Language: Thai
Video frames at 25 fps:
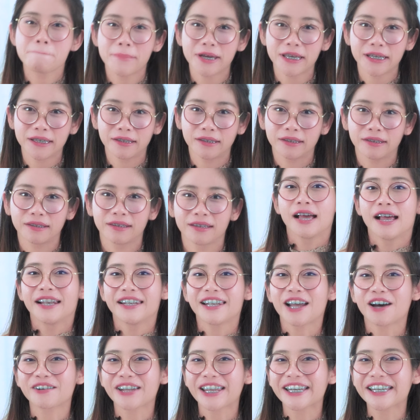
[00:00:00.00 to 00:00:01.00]
มัน
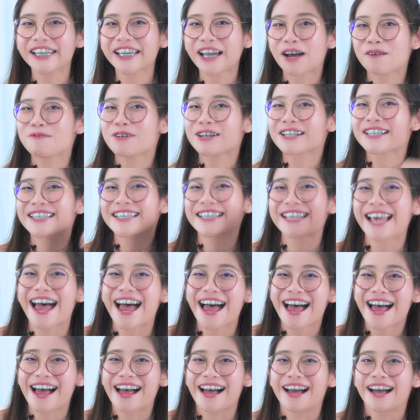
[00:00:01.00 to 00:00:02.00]
เราเน้นที่คำว่า
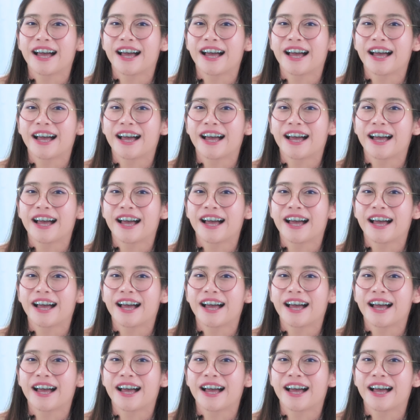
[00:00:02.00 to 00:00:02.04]
ซา